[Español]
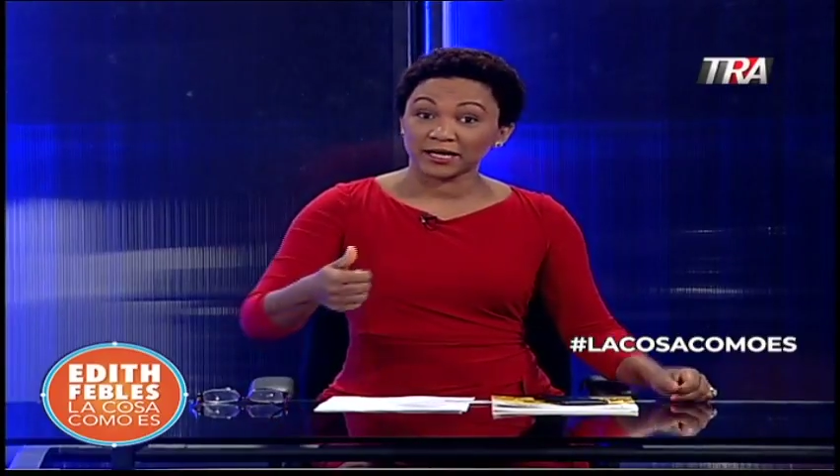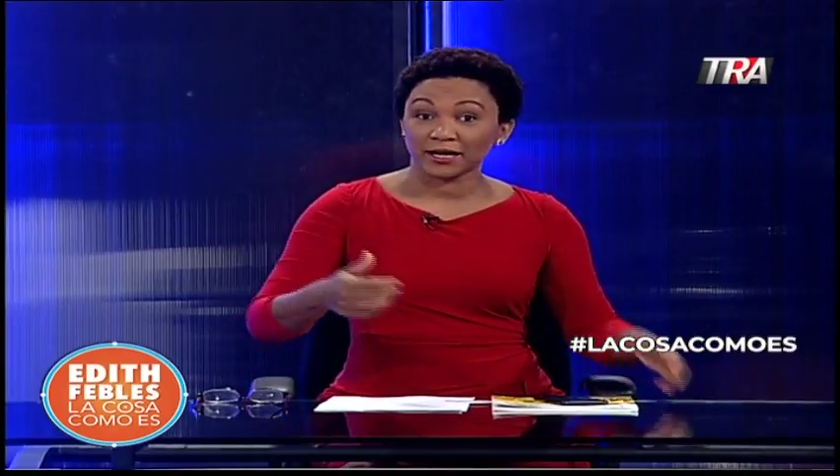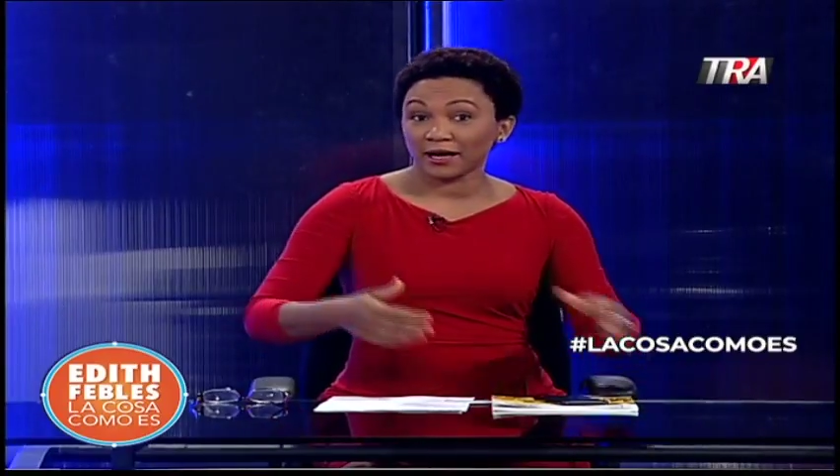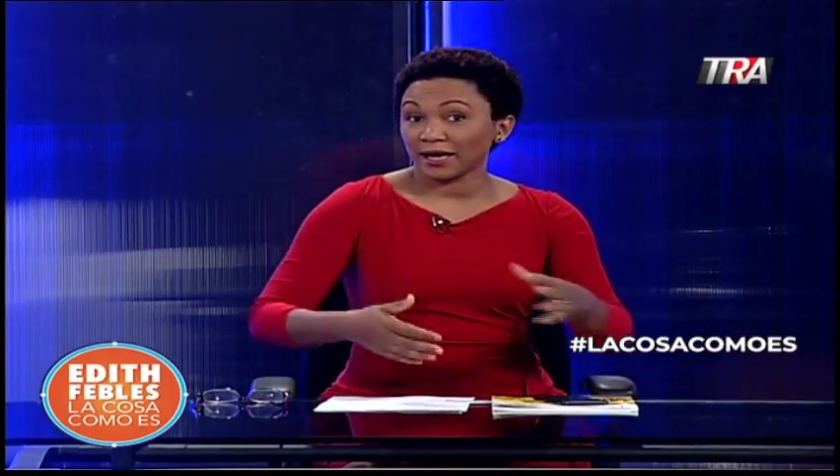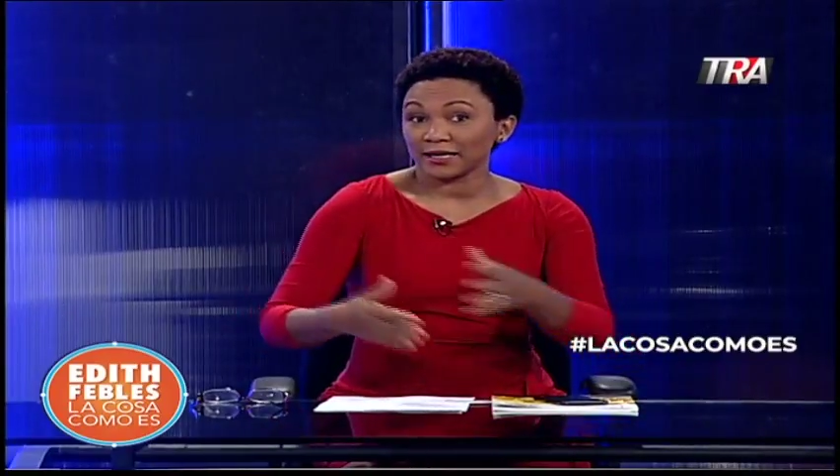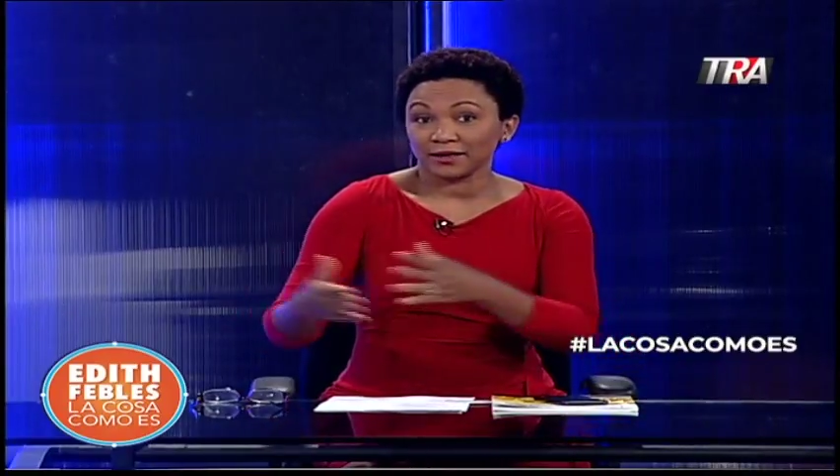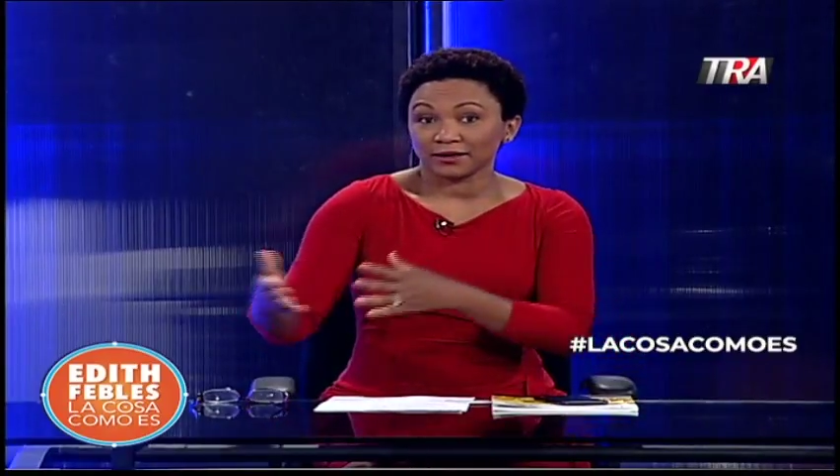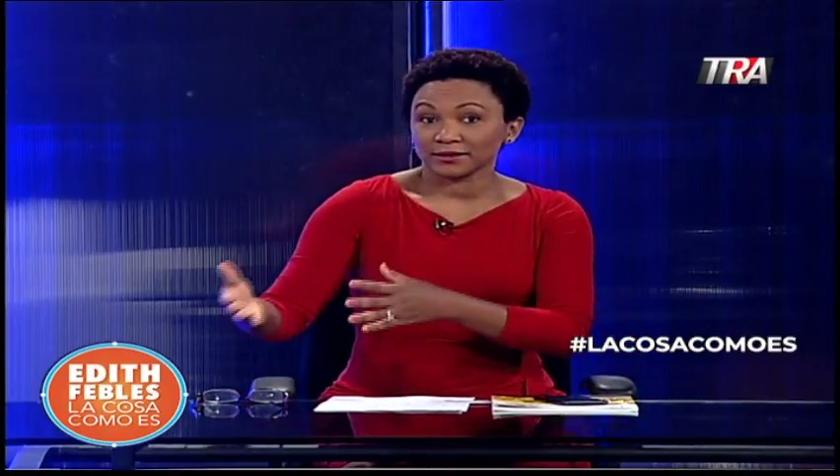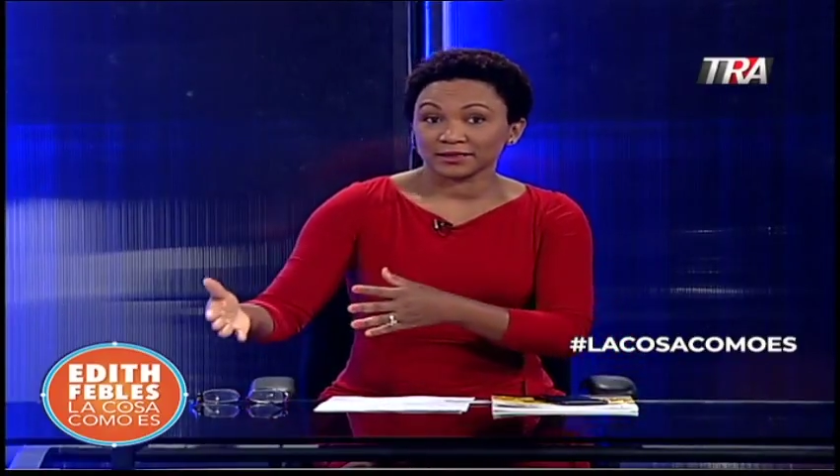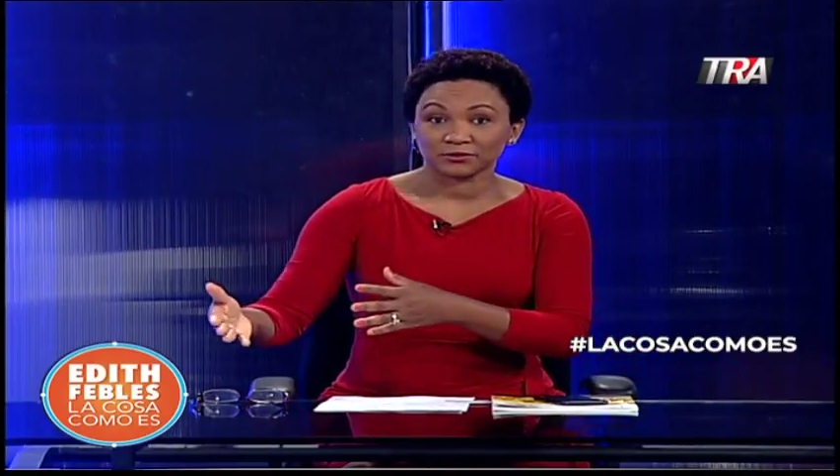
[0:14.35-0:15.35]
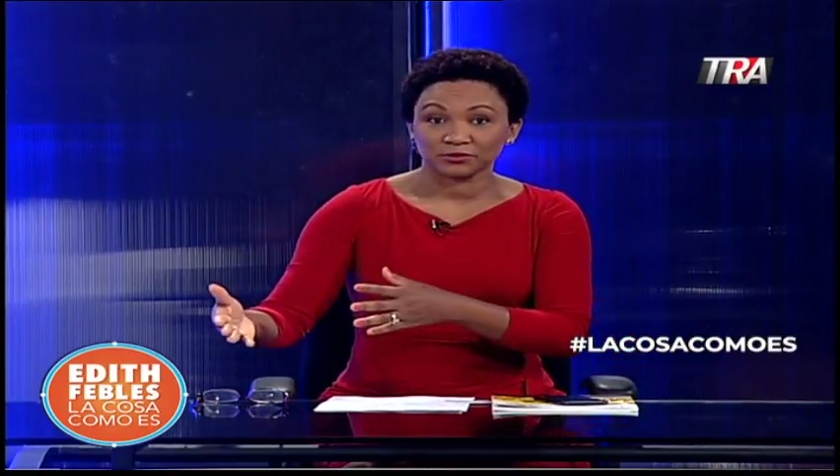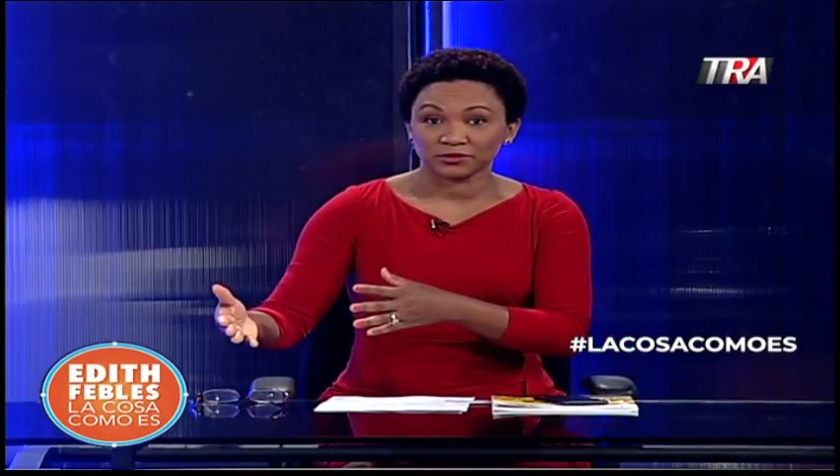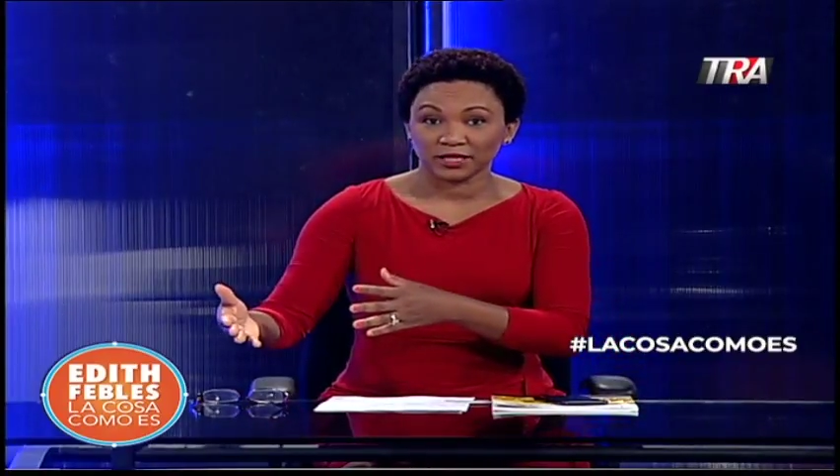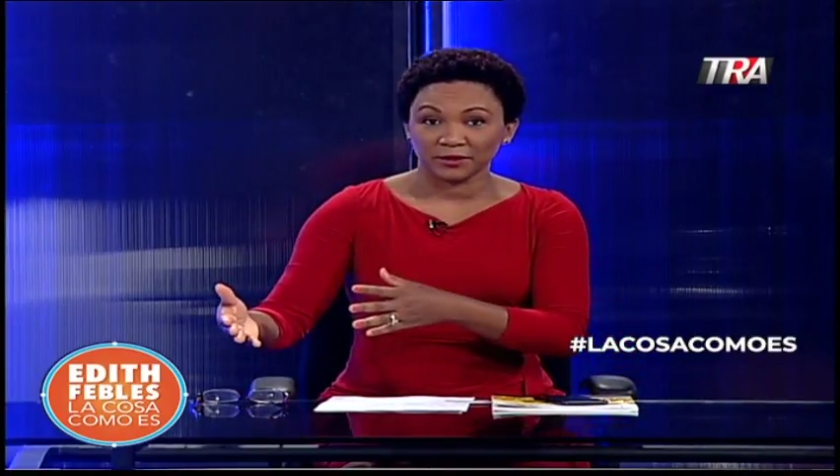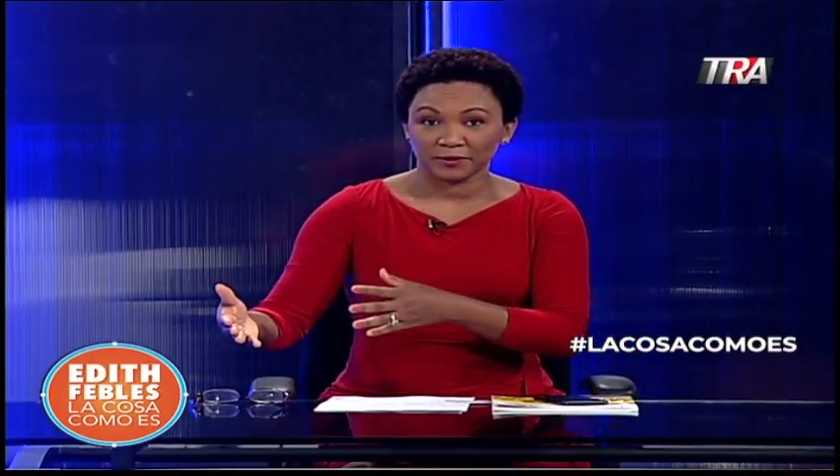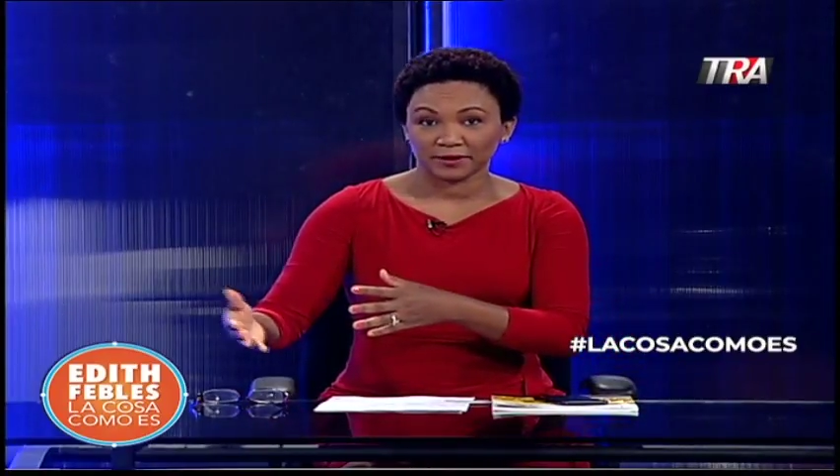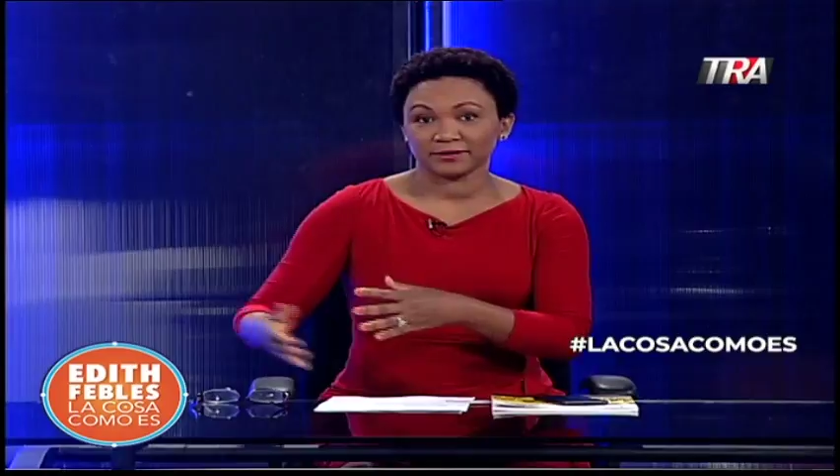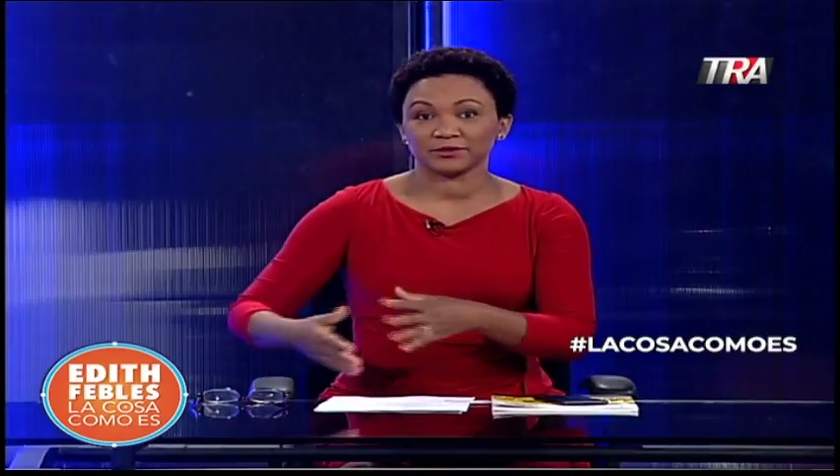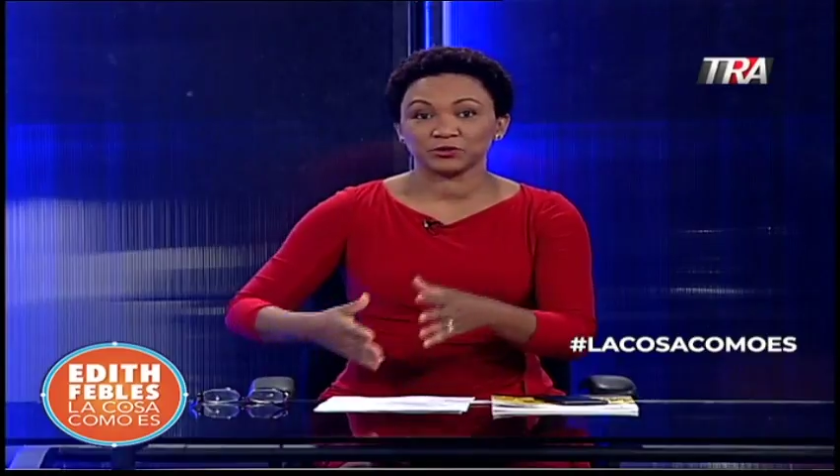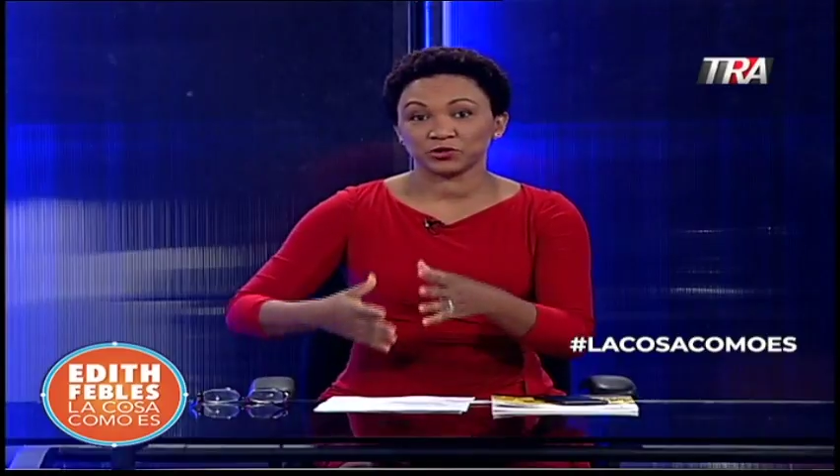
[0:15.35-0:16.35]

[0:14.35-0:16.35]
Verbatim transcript: Díganle a alguien que se suscriba.